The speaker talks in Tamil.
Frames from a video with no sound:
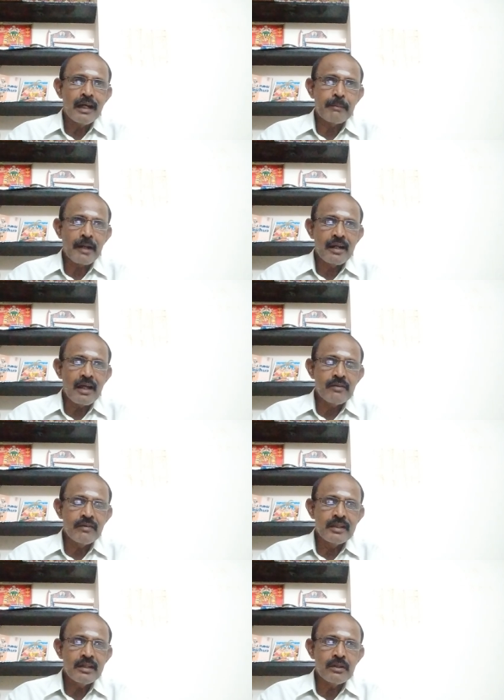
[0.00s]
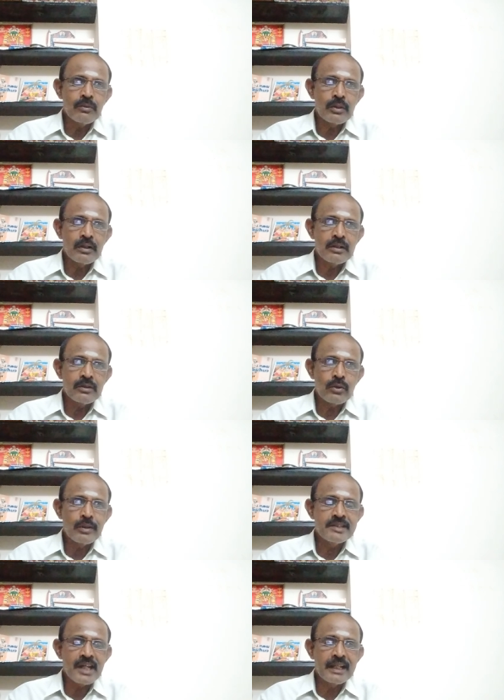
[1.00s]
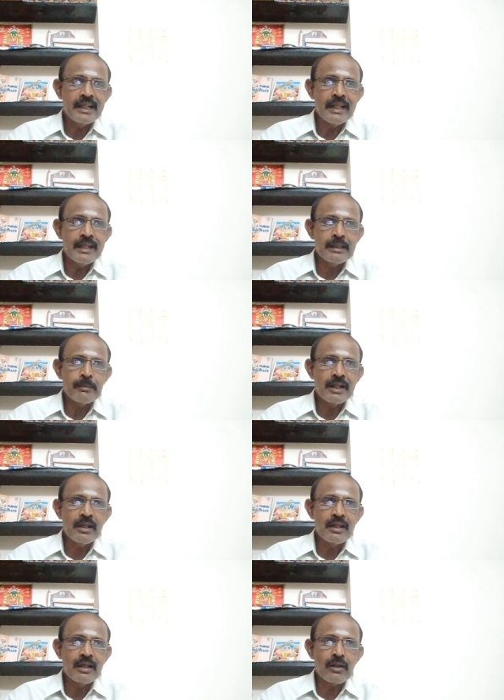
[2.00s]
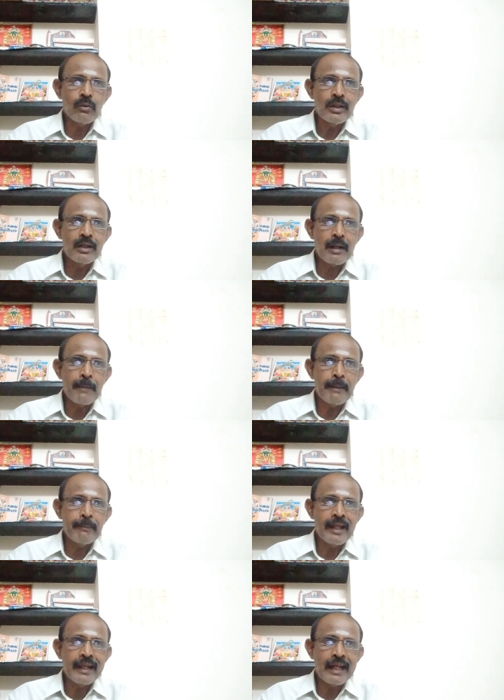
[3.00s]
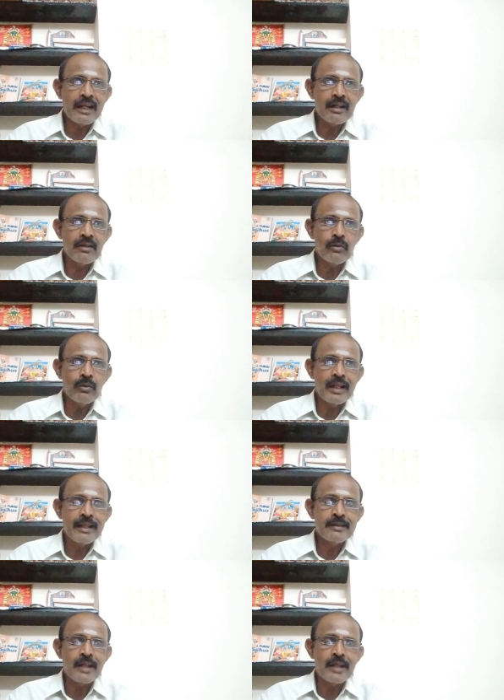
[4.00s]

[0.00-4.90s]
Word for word: அப்புறம் ரெண்டாவது வந்து ஒரு தொழிற்சாலையிலே இந்த மாதிரி இருக்கக்கூடிய அமைப்பில் கிணறு குட்டை